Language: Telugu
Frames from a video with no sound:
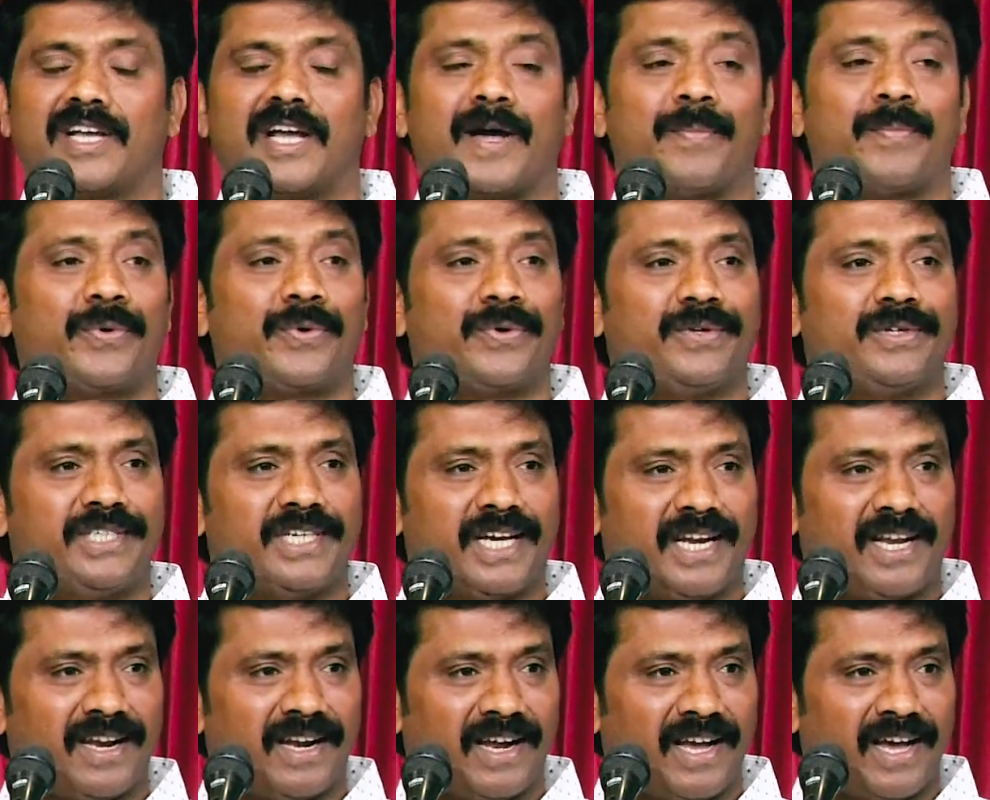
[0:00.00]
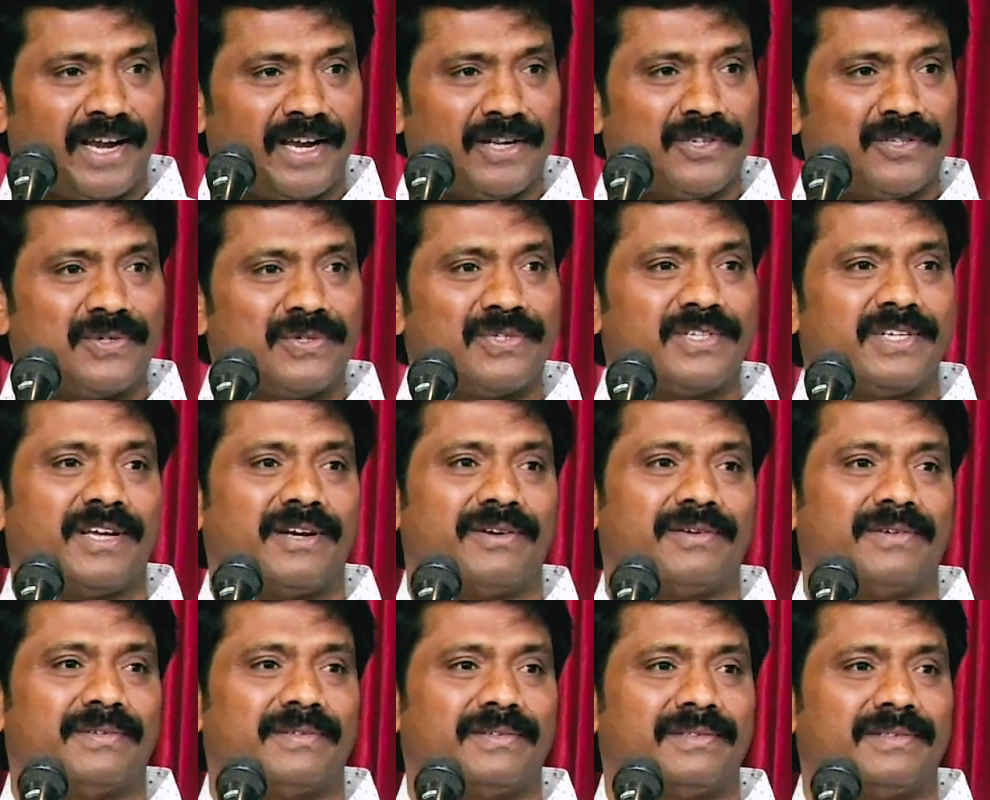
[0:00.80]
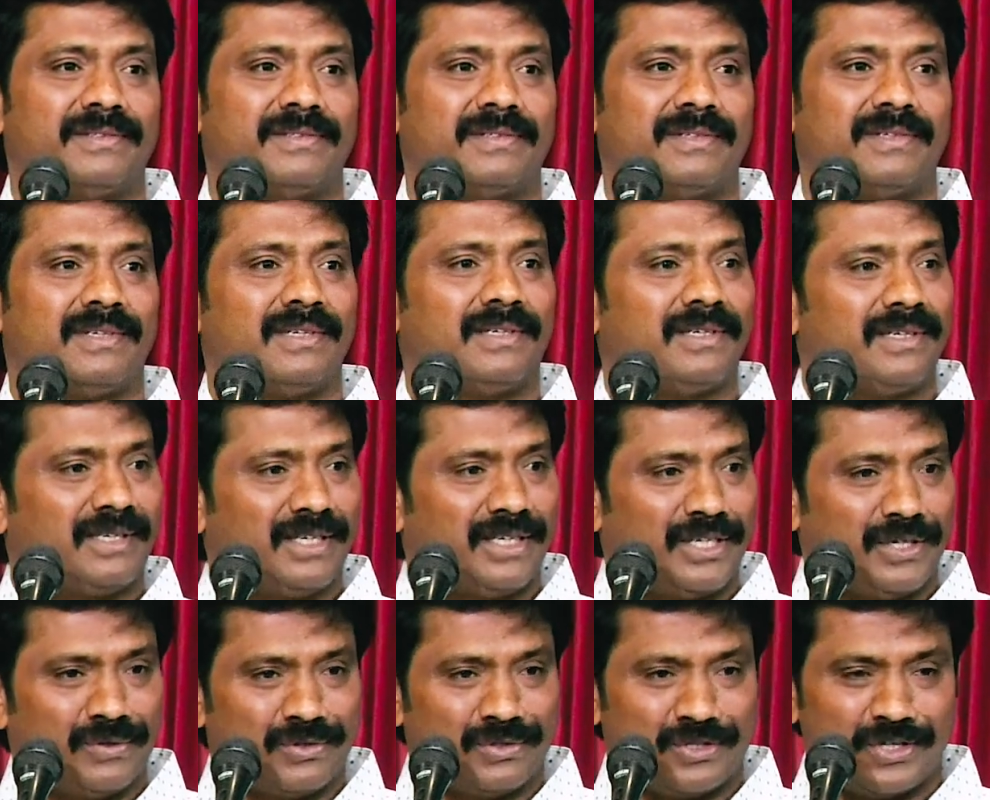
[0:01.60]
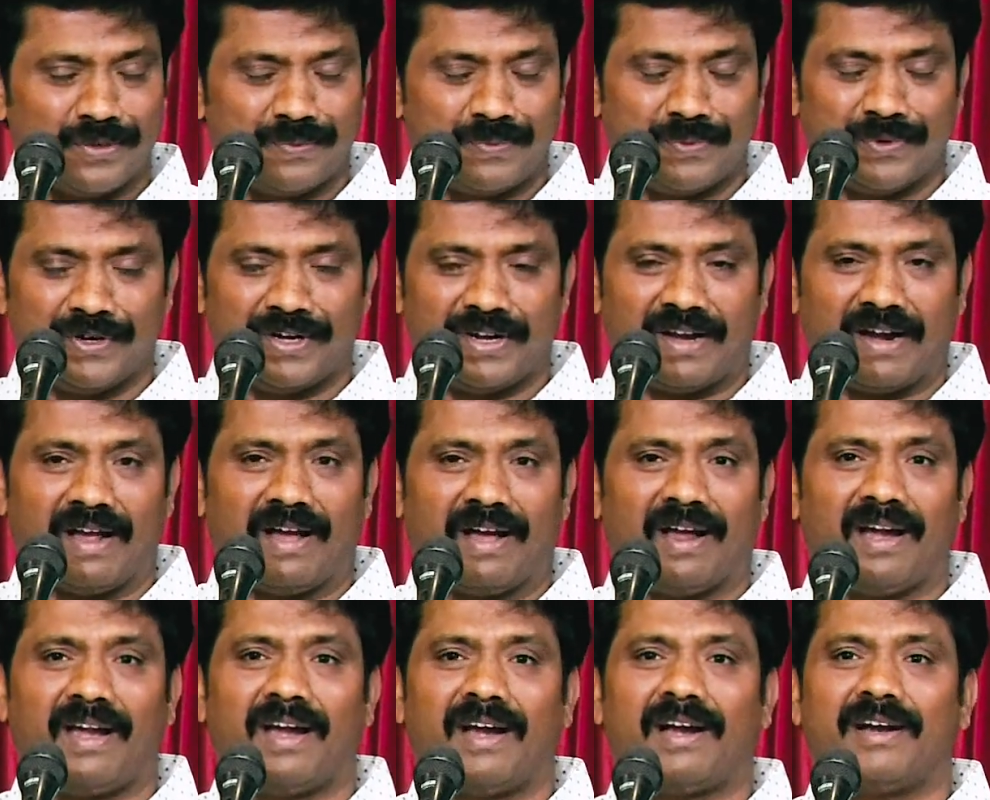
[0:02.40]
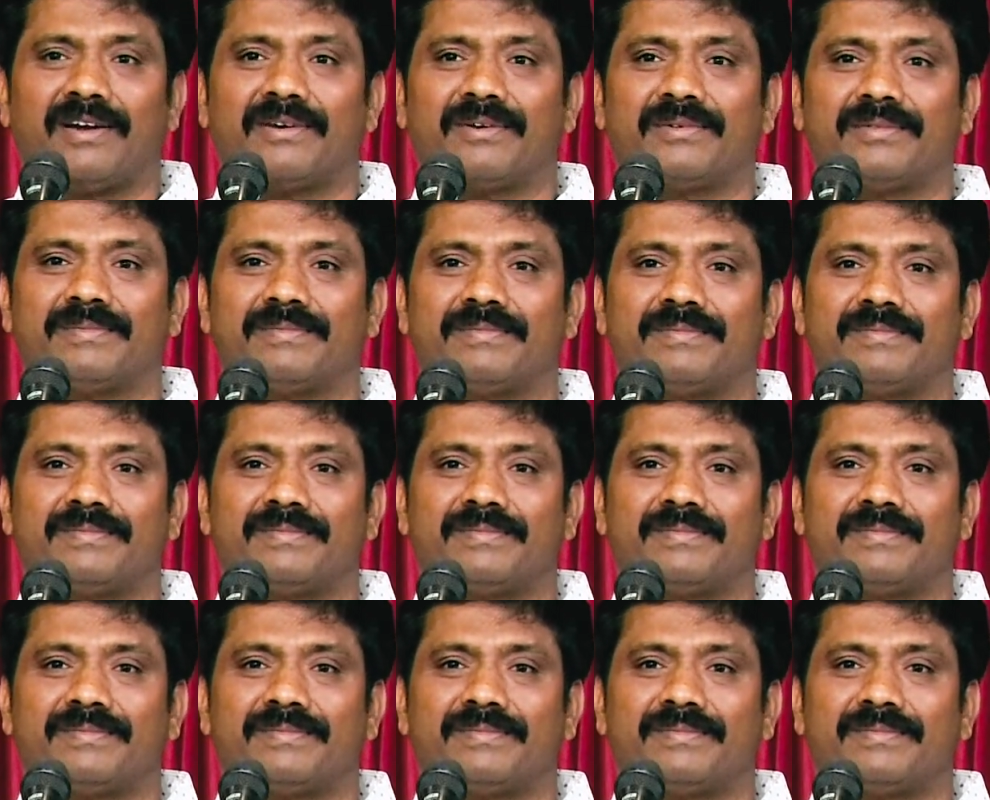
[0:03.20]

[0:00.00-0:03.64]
అప్పుడు జైలర్ గారే చూశారు యోసేపు ఇట్రా అన్నాడు